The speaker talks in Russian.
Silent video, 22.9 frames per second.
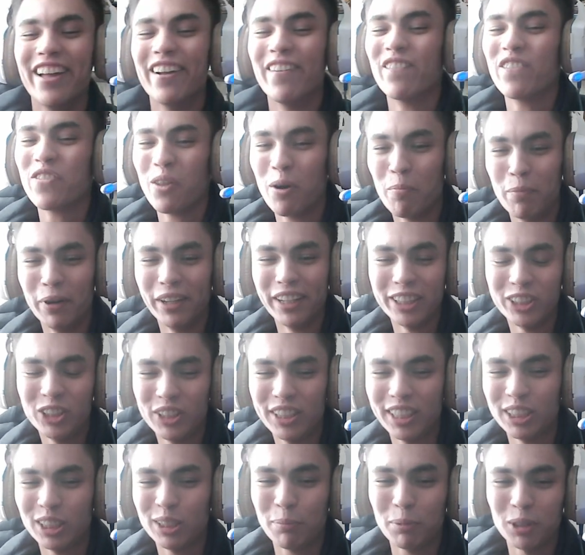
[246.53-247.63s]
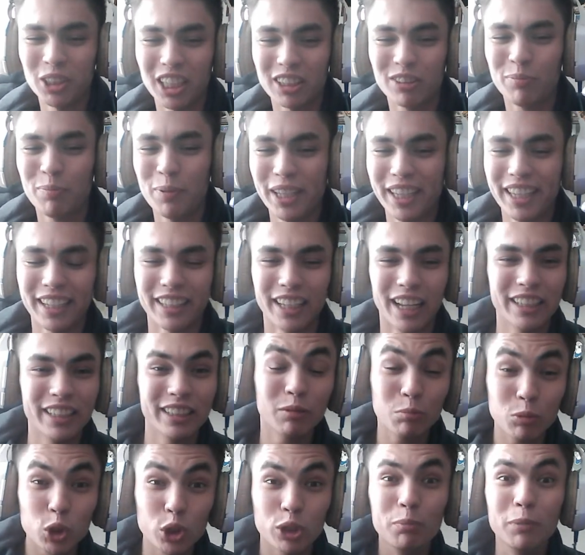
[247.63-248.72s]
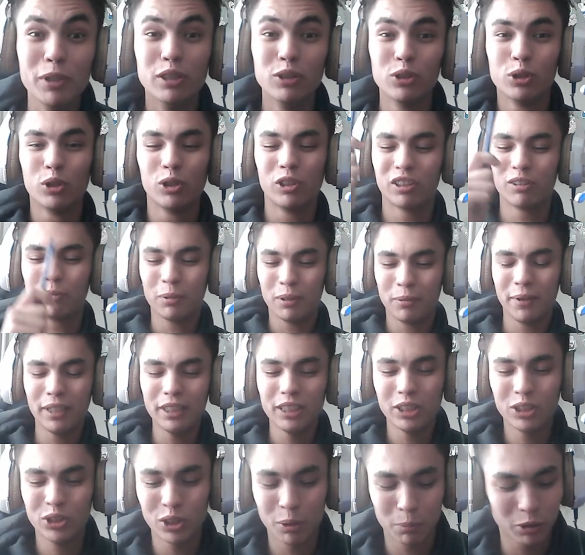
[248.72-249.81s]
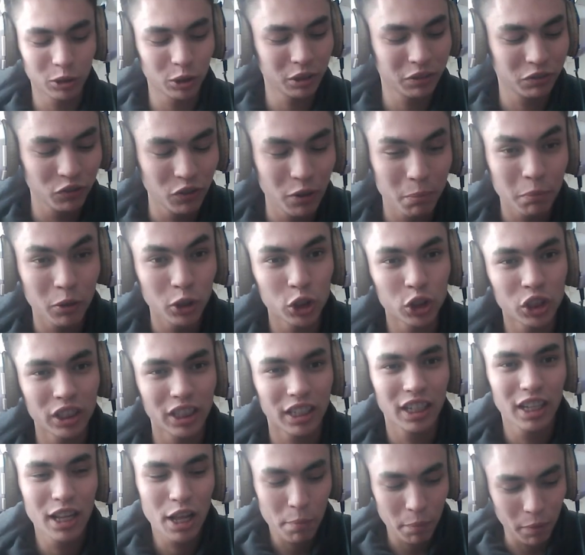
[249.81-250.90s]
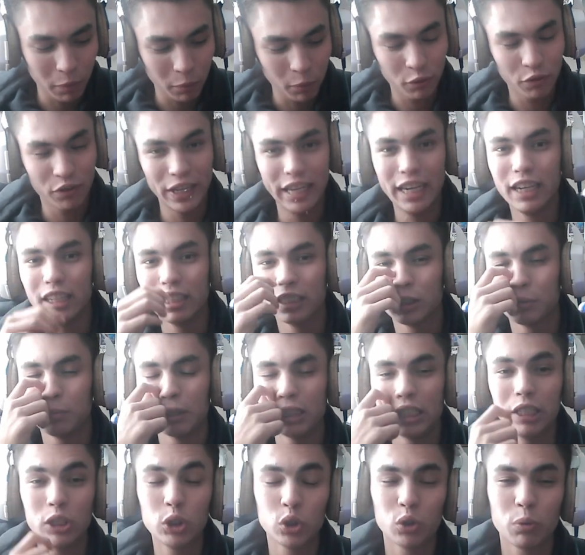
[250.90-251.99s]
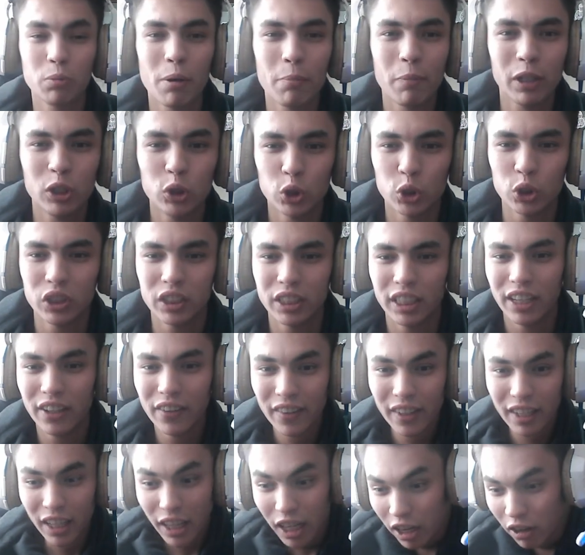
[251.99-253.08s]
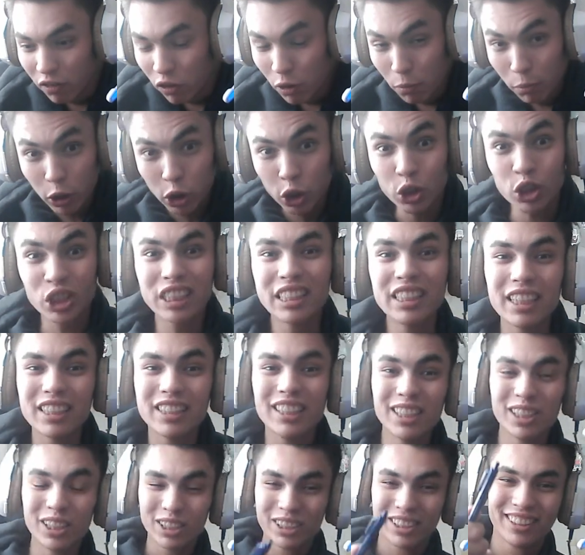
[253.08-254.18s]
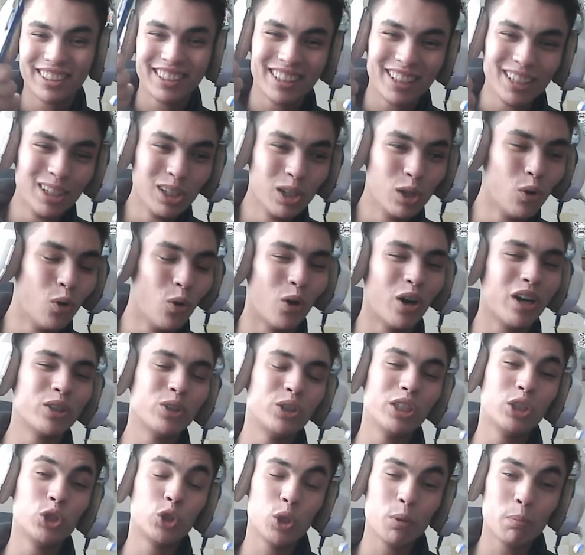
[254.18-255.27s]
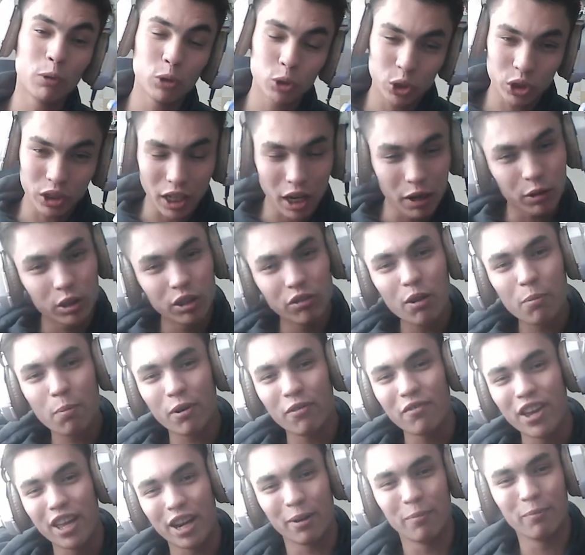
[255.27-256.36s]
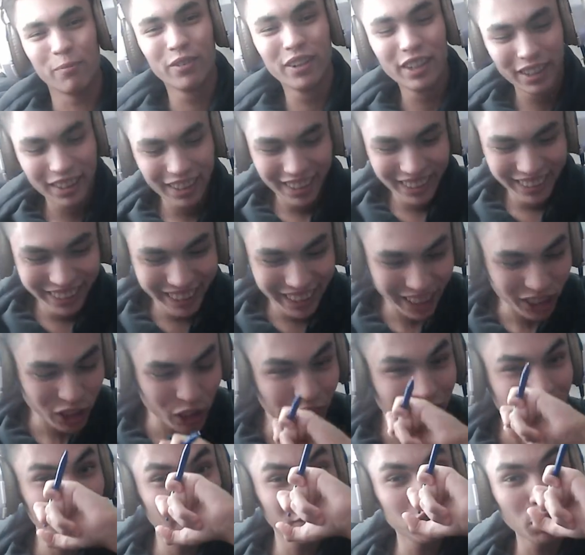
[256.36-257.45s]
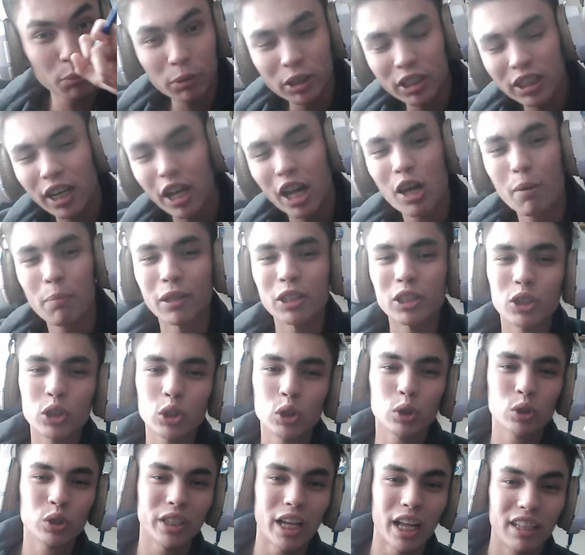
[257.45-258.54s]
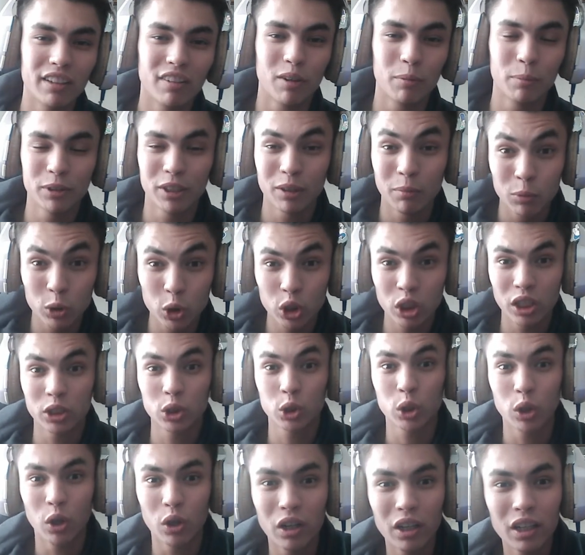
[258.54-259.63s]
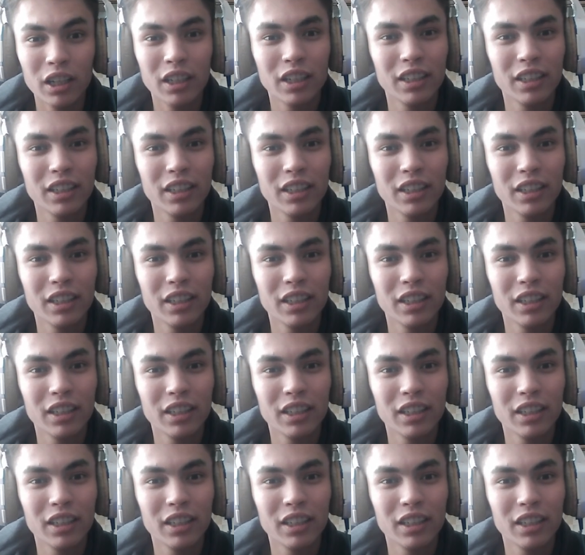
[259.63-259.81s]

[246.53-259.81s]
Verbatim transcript: Но было 450 в пике, а нам уже миллион долларов, понимаете, о чем? То есть вы можете в прямом эфире смотреть, что у меня получится. Вы можете сказать, да ты лох, у тебя ничего не получится. А вот давай проверим. Даже если я все потеряю, я просто начну заново, потому что что?